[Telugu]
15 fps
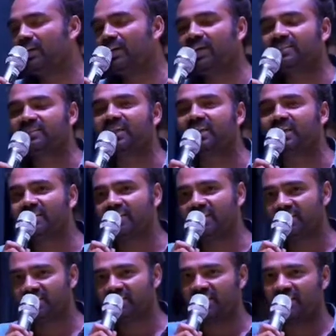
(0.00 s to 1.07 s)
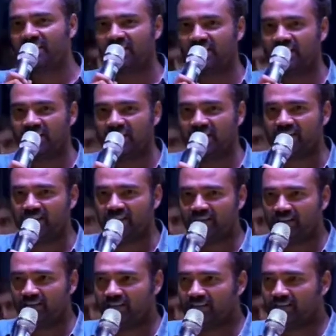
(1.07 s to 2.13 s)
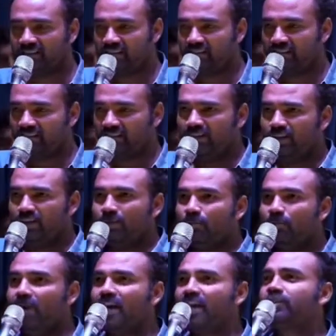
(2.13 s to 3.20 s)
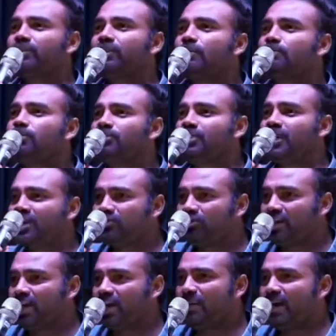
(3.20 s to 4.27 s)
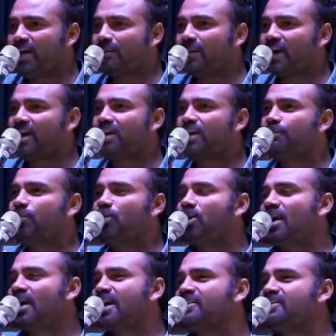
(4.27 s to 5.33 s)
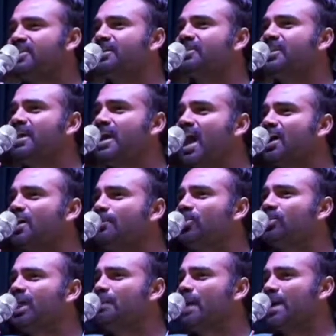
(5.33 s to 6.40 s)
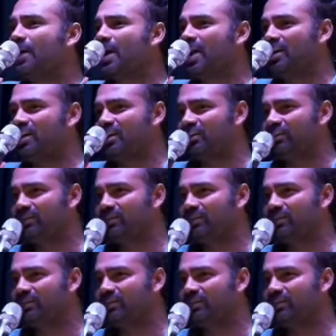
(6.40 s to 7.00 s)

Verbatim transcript: ఖచ్చితంగా తీసేసేయండి దాన్ని మనం తప్పు చేసుంటే బాధపడాలి పోరాడే శక్తి లేకపోతే భయపడాలి